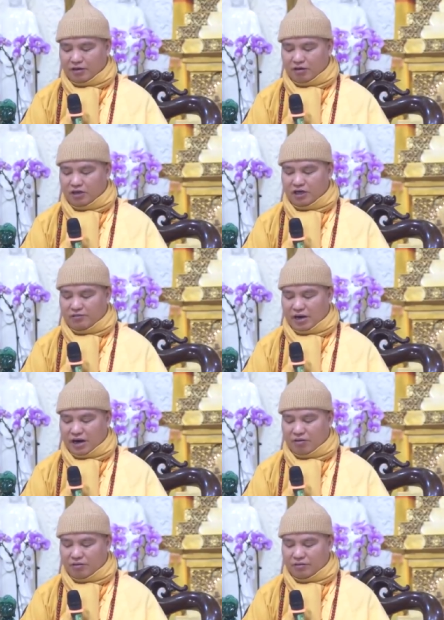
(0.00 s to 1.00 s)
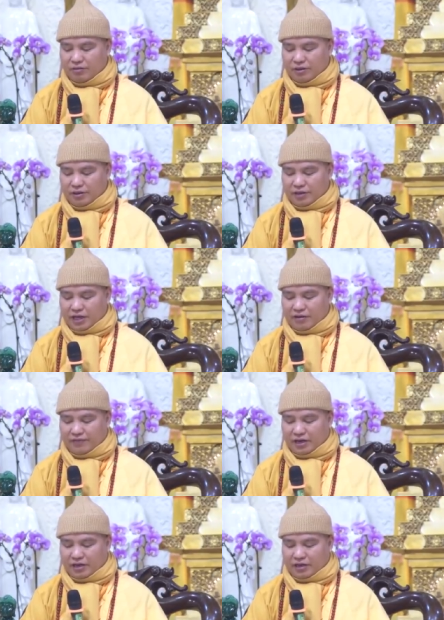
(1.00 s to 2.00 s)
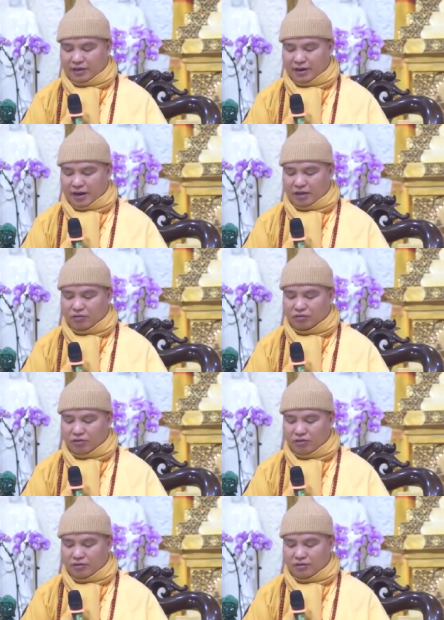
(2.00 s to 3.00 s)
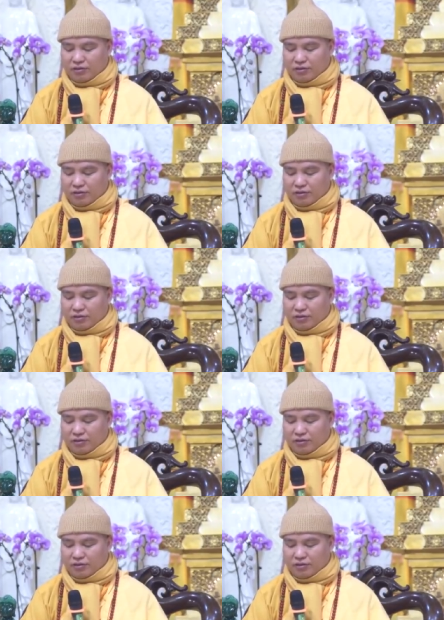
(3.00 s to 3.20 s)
Có người bảo để vậy là không tốt